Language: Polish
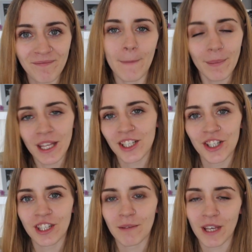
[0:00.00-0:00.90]
Mam
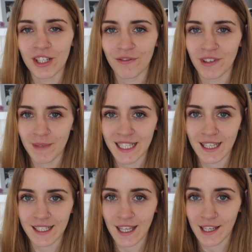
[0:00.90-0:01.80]
nadzieję, że ten pierwszy filmik z
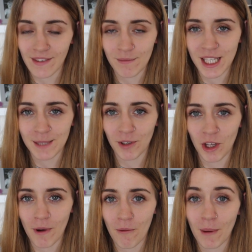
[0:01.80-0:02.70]
tej serii Wam się
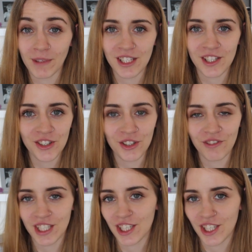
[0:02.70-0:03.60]
spodobał. Mam nadzieję, że
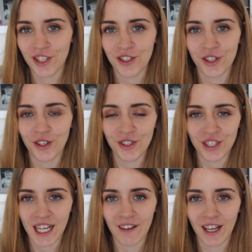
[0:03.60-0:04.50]
dowiedzieliście się czegoś
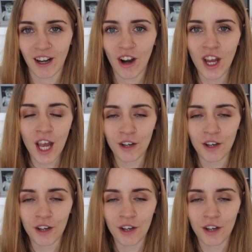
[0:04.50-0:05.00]
ciekawego.